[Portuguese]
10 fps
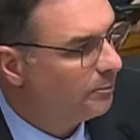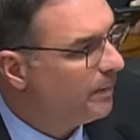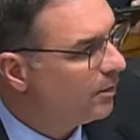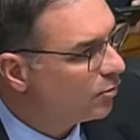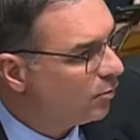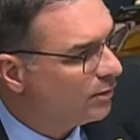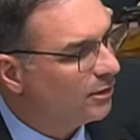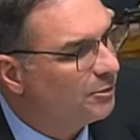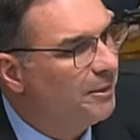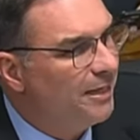E as
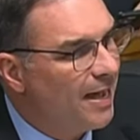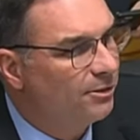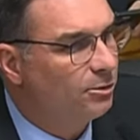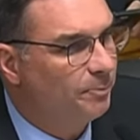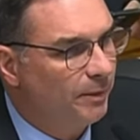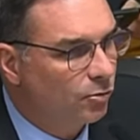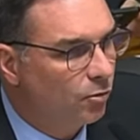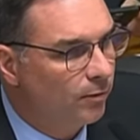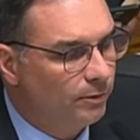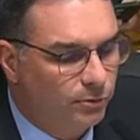prisões das milhares de
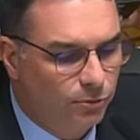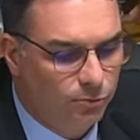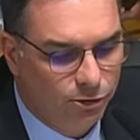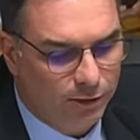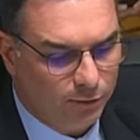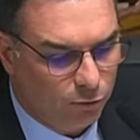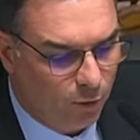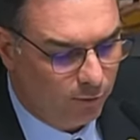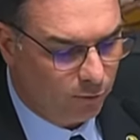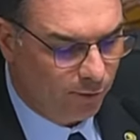pessoas nos dias
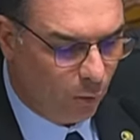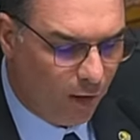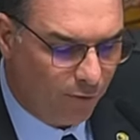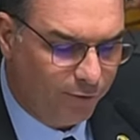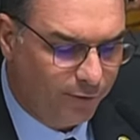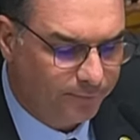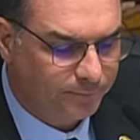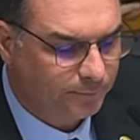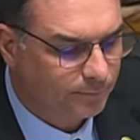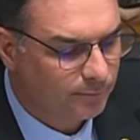8 e 9
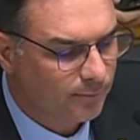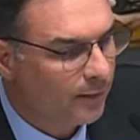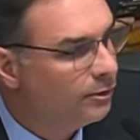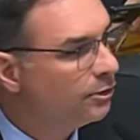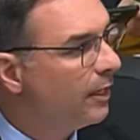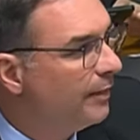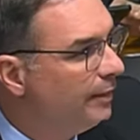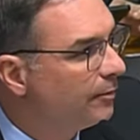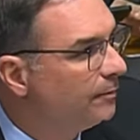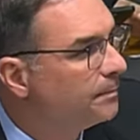de
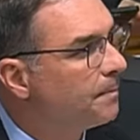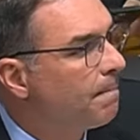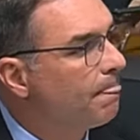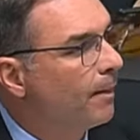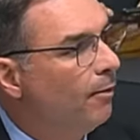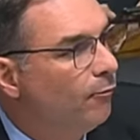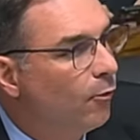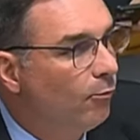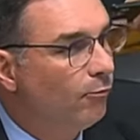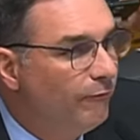janeiro
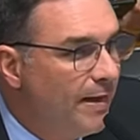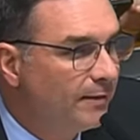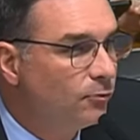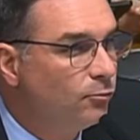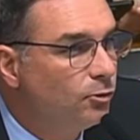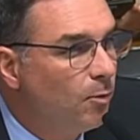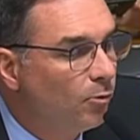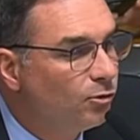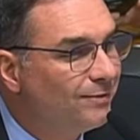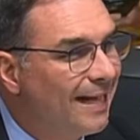foram feitas nos
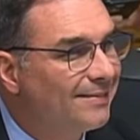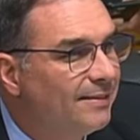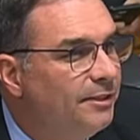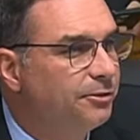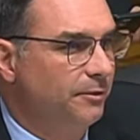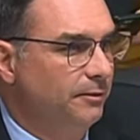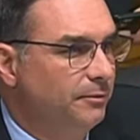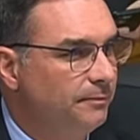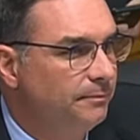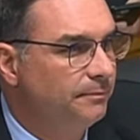moldes
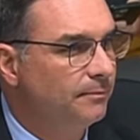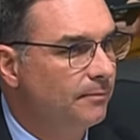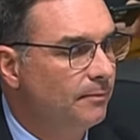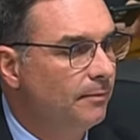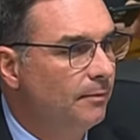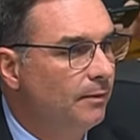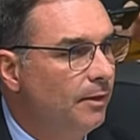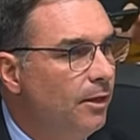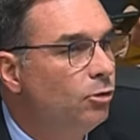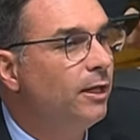nazistas.
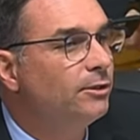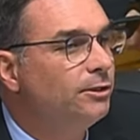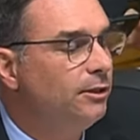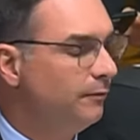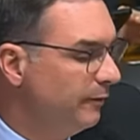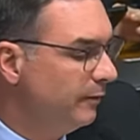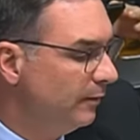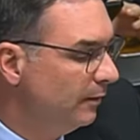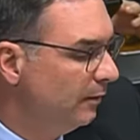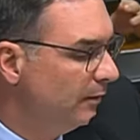Eu já
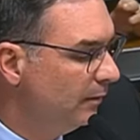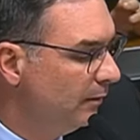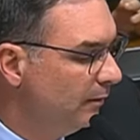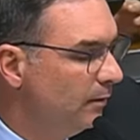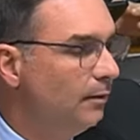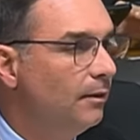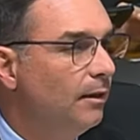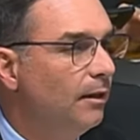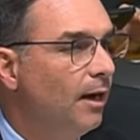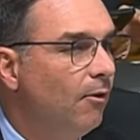tive
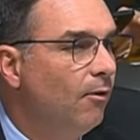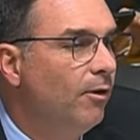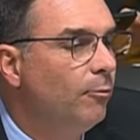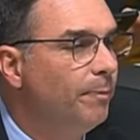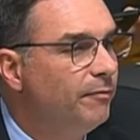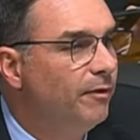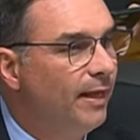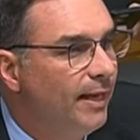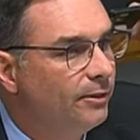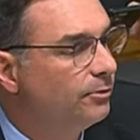a honra e o
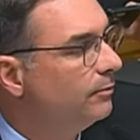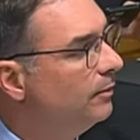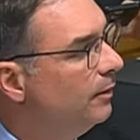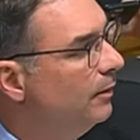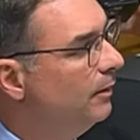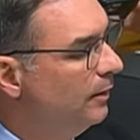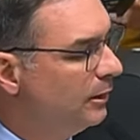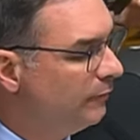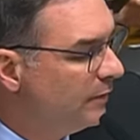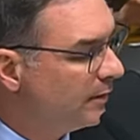privilégio
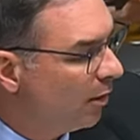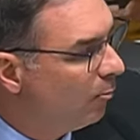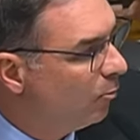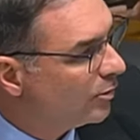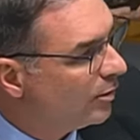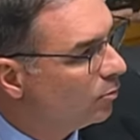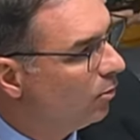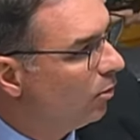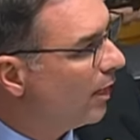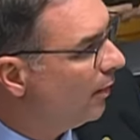de visitar o Museu
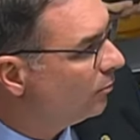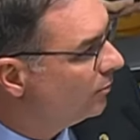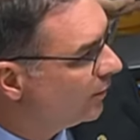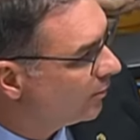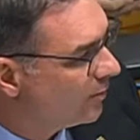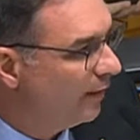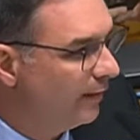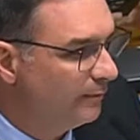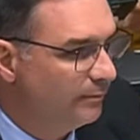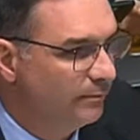do Holocausto em
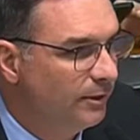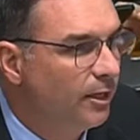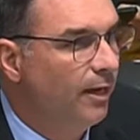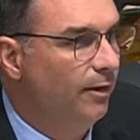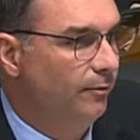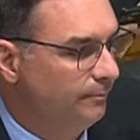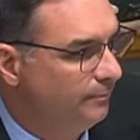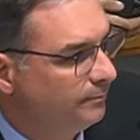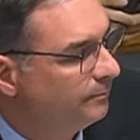Jerusalém, em Israel.